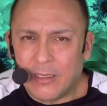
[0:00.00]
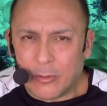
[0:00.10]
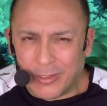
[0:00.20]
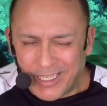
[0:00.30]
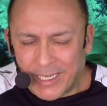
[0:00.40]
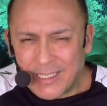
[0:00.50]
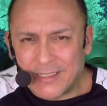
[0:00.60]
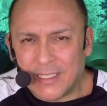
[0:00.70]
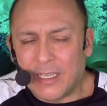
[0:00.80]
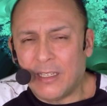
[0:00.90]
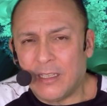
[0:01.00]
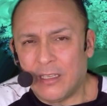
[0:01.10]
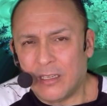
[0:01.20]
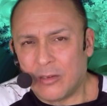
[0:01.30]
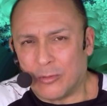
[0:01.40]
con elegancia,
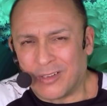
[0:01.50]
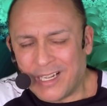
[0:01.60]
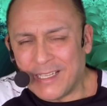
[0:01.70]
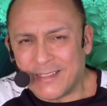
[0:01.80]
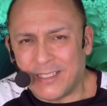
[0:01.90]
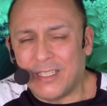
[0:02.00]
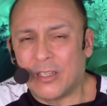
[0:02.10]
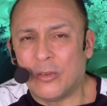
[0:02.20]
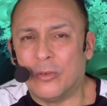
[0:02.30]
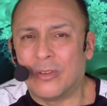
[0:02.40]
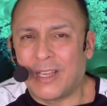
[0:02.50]
con clase, con